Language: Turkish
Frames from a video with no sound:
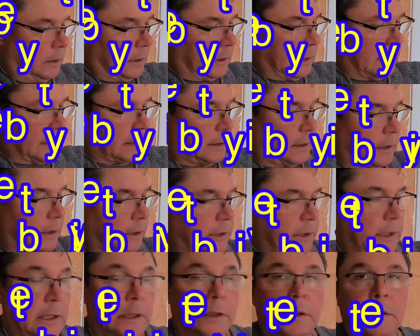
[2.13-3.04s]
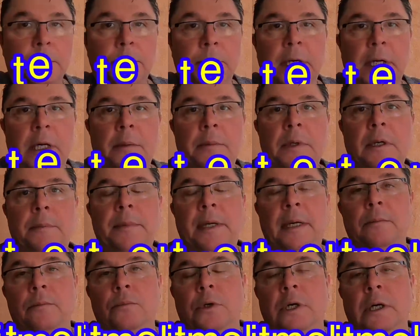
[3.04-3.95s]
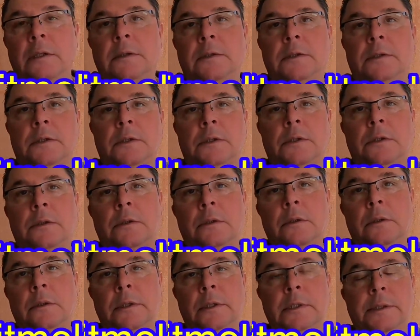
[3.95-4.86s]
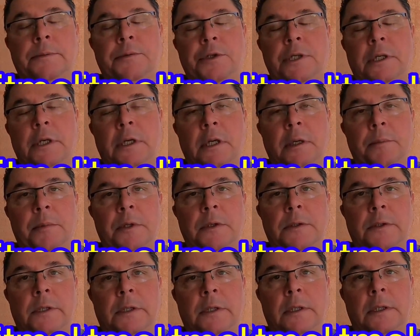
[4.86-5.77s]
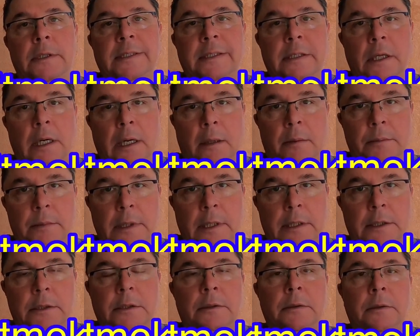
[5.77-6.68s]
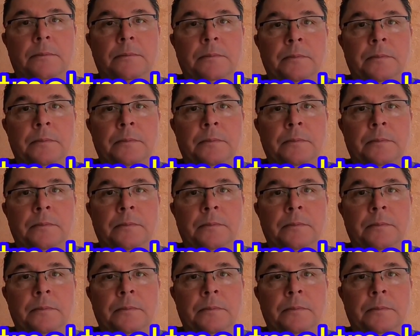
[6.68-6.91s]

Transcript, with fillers: Arkadaşlar merhaba ben Murat. İsviçre'den hepinize selamlar.